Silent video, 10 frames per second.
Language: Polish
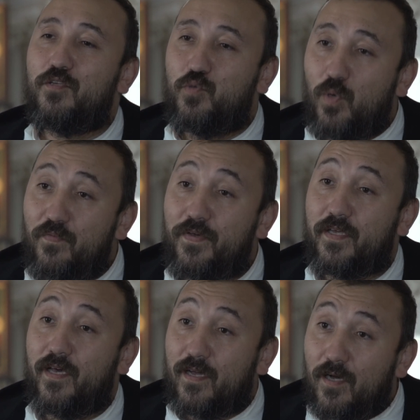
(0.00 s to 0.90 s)

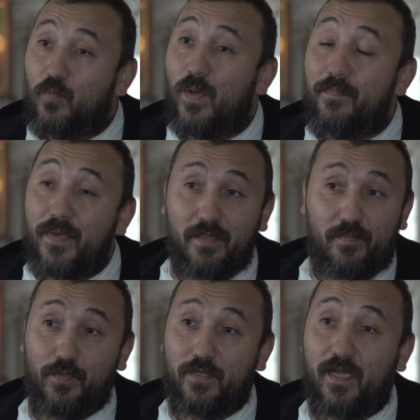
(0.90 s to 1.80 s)
człowiek, jaka głębia
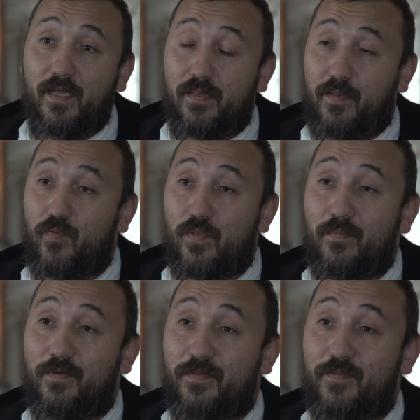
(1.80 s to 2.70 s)
spotkania z
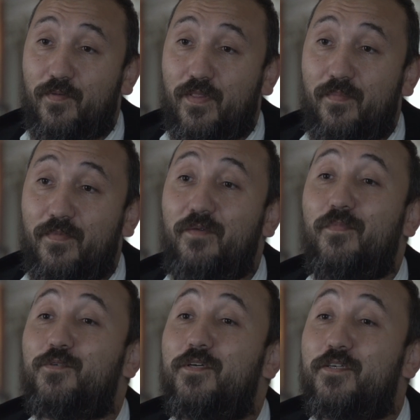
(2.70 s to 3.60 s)
Jezusem Chrystusem. I
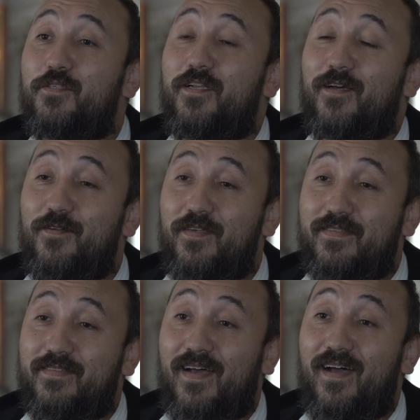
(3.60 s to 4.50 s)
może jeszcze na
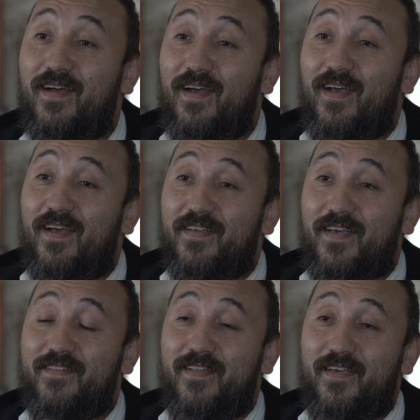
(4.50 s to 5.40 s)
koniec ta
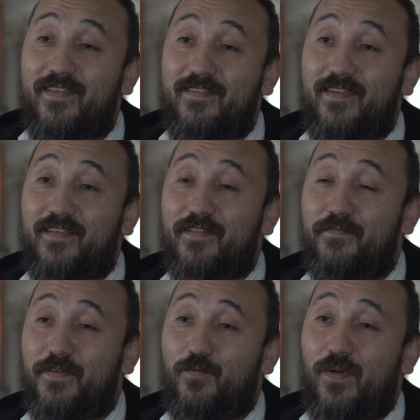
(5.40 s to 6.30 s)
jedna, jedyna
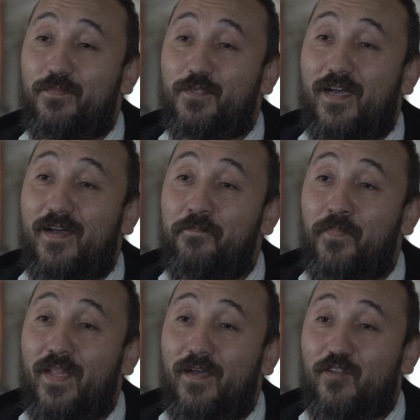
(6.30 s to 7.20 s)
niezwykła msza
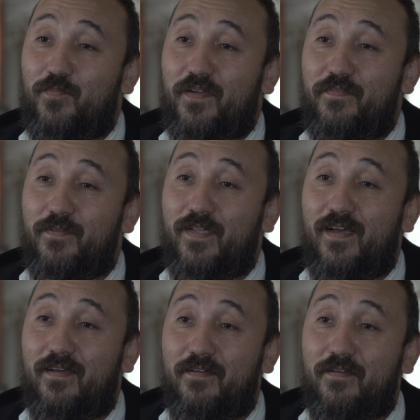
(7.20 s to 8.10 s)

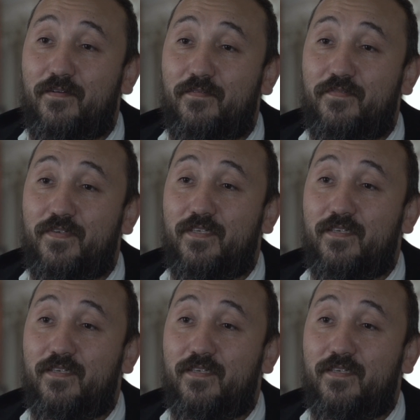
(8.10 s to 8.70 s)
odprawiona w